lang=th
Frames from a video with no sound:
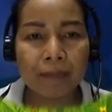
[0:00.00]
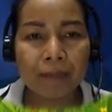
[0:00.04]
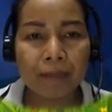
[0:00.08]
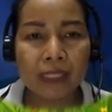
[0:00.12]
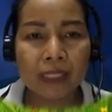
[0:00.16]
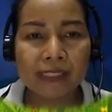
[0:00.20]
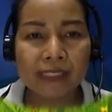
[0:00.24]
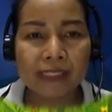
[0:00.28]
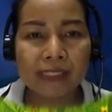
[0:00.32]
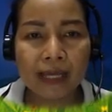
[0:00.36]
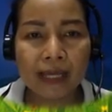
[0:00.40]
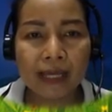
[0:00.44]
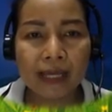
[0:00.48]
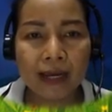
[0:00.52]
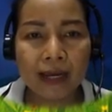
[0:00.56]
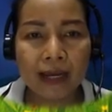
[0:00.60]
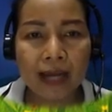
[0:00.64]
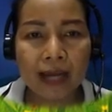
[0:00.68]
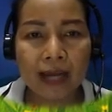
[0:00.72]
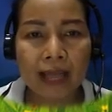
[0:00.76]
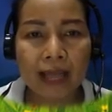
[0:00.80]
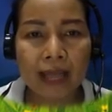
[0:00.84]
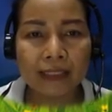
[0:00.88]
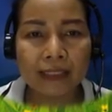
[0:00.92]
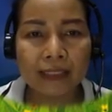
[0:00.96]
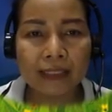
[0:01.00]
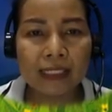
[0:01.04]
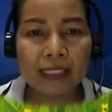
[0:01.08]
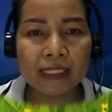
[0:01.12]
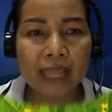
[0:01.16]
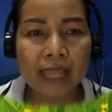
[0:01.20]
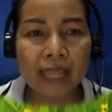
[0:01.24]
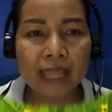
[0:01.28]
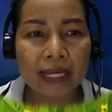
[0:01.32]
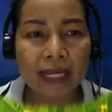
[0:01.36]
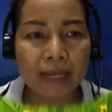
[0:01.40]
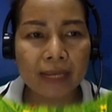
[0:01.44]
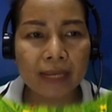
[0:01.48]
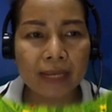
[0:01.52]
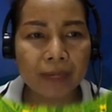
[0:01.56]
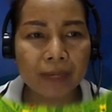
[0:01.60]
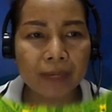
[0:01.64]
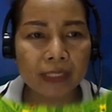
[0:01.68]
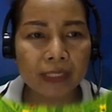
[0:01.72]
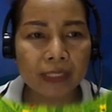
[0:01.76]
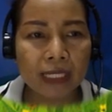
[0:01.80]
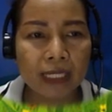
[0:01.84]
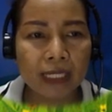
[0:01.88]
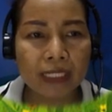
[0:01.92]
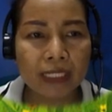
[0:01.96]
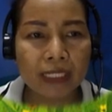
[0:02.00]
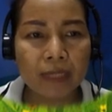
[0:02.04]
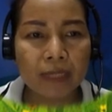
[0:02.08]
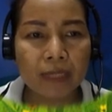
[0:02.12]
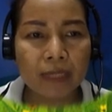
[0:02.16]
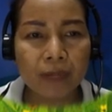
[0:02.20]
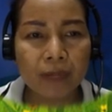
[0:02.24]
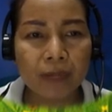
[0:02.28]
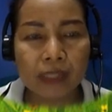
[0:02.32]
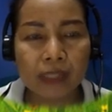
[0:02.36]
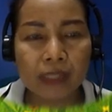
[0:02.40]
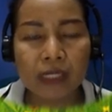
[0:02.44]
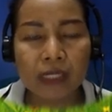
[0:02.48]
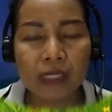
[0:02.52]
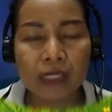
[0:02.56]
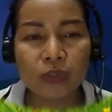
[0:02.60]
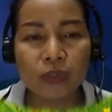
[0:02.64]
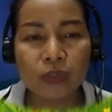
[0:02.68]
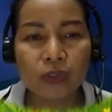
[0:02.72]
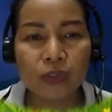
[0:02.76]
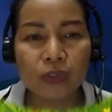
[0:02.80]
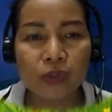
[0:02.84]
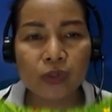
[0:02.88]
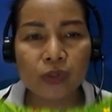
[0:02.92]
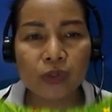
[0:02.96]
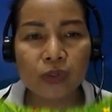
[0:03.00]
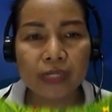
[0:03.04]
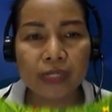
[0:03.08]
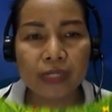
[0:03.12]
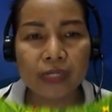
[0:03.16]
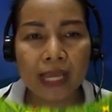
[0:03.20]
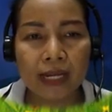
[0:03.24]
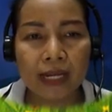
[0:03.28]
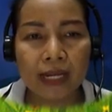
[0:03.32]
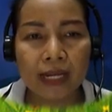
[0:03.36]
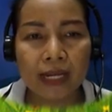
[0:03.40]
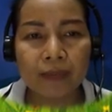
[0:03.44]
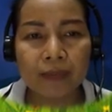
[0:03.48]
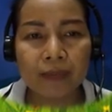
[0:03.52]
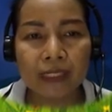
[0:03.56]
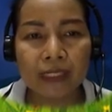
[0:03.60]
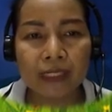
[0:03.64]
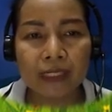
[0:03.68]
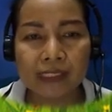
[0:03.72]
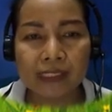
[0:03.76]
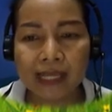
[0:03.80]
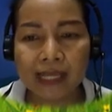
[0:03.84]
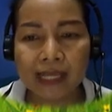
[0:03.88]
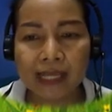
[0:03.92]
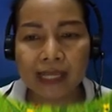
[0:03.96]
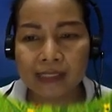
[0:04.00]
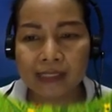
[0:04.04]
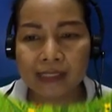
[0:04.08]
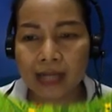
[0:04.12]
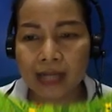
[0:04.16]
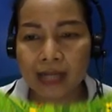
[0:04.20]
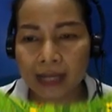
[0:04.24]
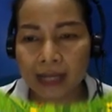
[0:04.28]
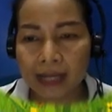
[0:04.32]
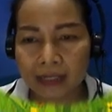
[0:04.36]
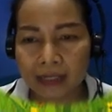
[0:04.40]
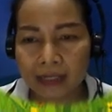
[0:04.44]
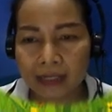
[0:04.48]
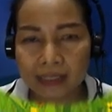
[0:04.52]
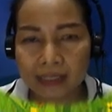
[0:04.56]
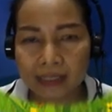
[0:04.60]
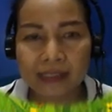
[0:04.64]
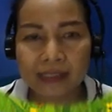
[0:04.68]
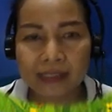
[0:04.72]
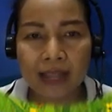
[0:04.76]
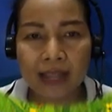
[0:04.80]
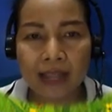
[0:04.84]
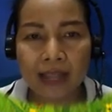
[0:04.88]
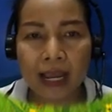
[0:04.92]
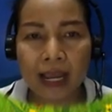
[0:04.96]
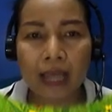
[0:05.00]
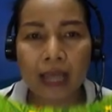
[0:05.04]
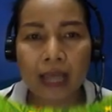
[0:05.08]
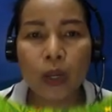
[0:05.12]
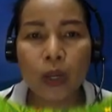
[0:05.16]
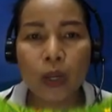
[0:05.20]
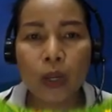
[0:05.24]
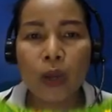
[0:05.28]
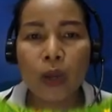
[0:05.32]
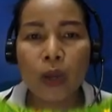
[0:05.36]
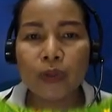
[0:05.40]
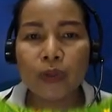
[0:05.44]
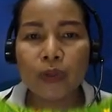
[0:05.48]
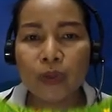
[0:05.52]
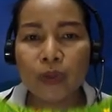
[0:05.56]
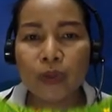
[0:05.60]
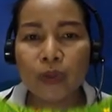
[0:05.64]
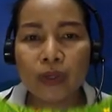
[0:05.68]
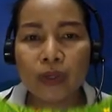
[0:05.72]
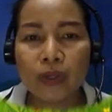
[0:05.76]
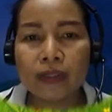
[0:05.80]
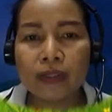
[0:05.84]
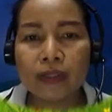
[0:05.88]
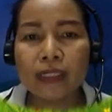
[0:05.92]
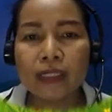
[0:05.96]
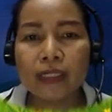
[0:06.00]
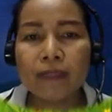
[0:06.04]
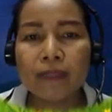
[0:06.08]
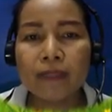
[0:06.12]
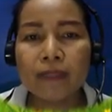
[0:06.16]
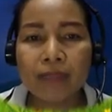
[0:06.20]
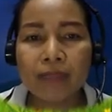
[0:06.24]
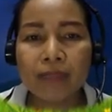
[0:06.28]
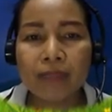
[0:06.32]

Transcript: เป็นศักราชที่ใช้ในประเทศที่ประชาชนส่วนใหญ่นับถือศาสนาคริสต์นะคะโดยเริ่